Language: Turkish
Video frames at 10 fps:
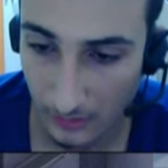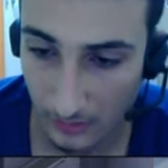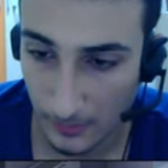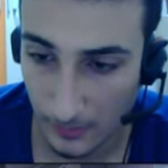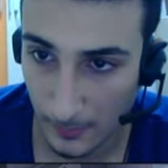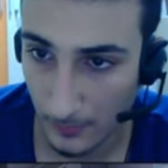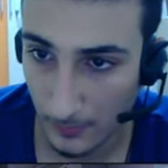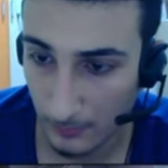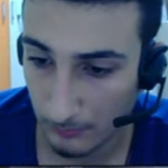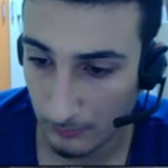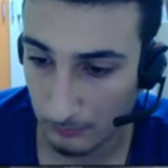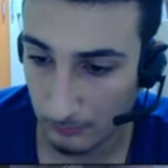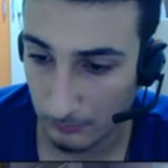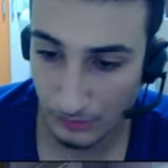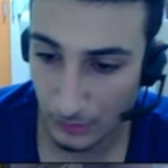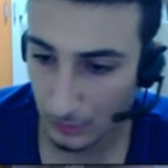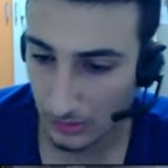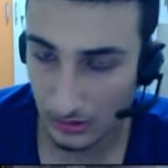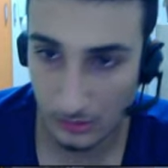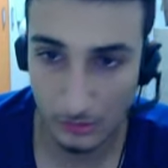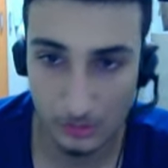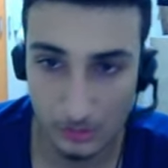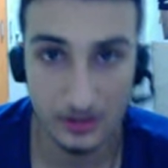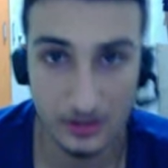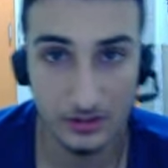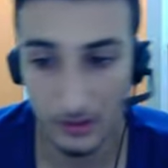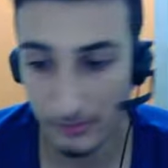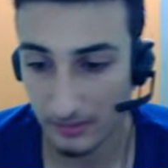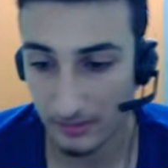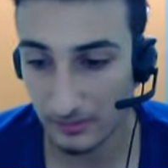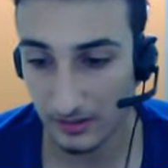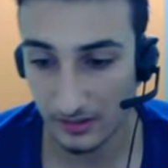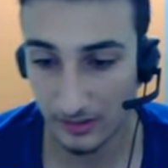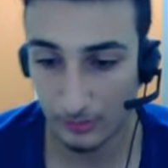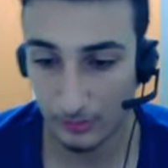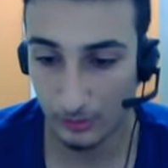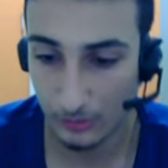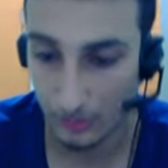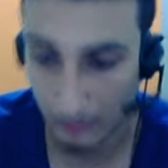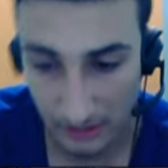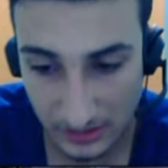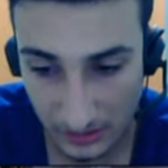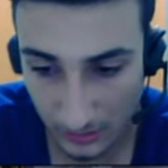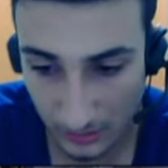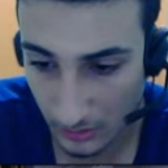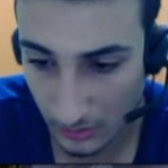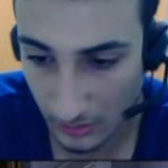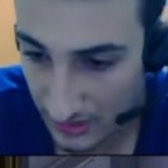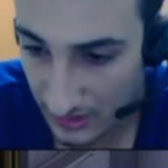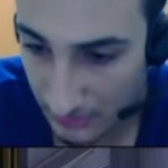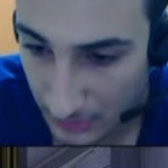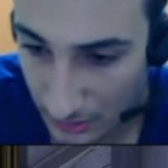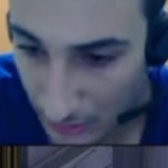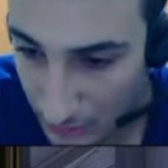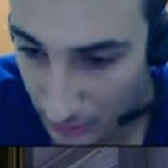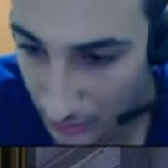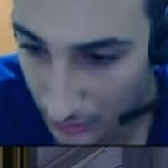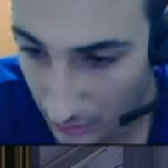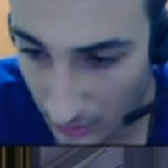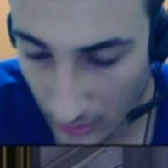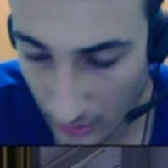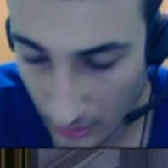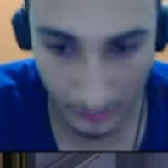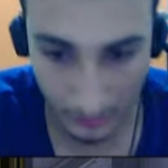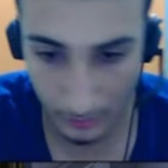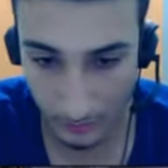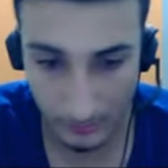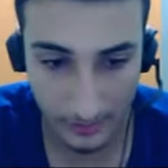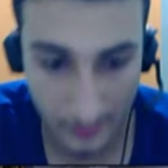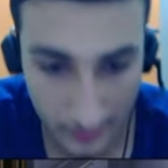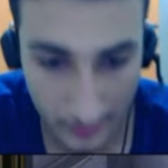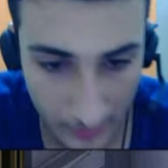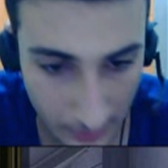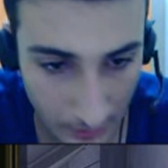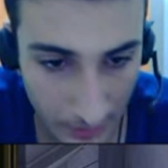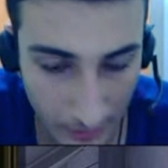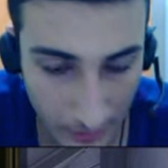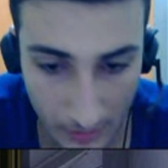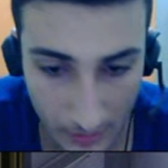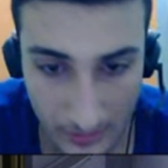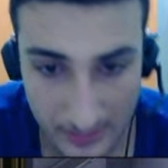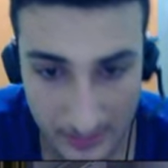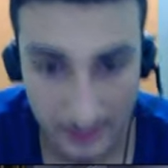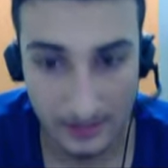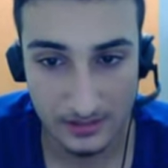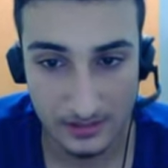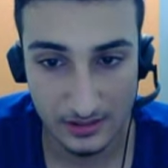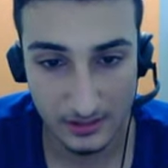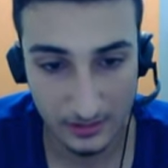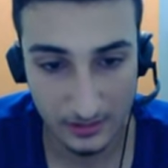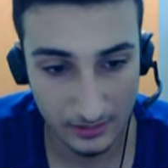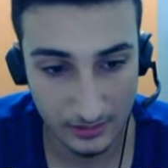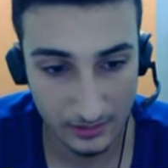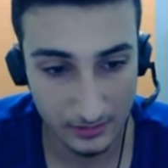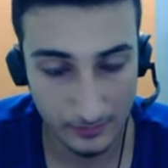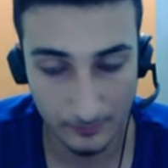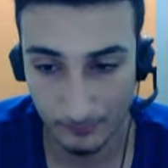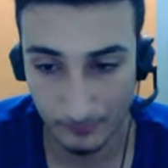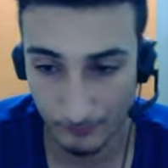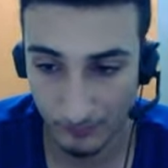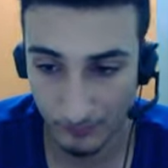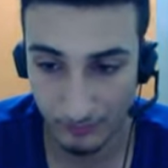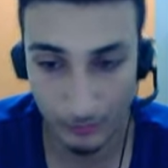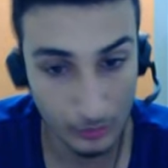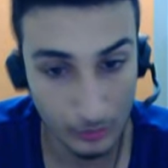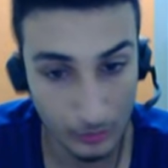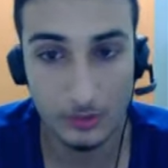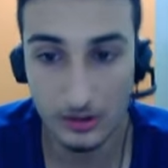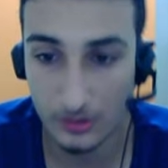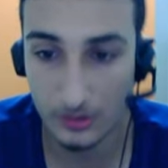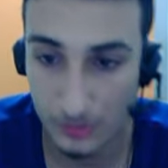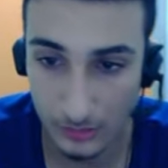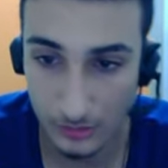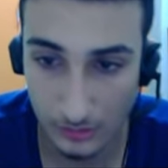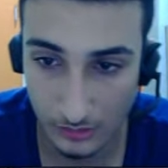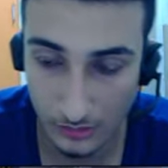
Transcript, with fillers: Eee video bu kadar olsun yani. Abartmanın anlamı yok. Başka göstereceğim bir şey yok çünkü. Bakıyorum da yani. Neyse arkadaşlar. Ee, bugünlük bu kadar olsun.